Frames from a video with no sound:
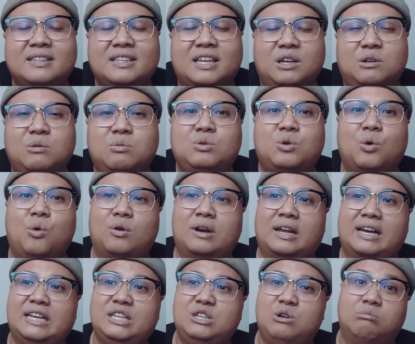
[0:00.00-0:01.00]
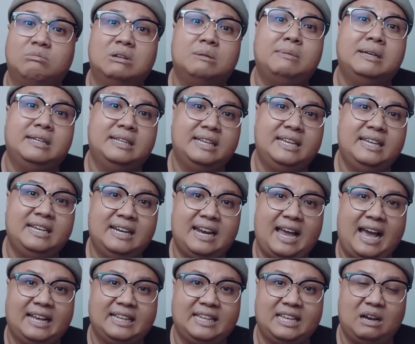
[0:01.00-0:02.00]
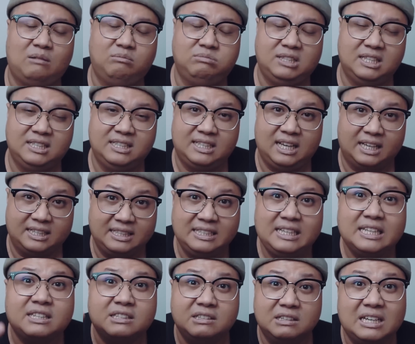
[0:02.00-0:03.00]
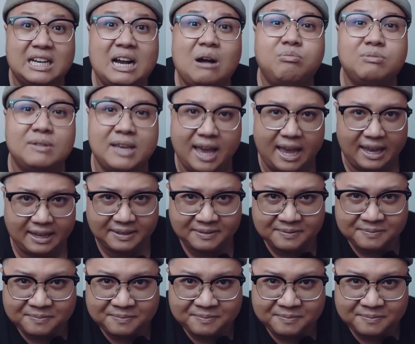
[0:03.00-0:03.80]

thì rốt cuộc là cái dùng nó bình yên lại thì ông xin thỉnh cái tượng gốc về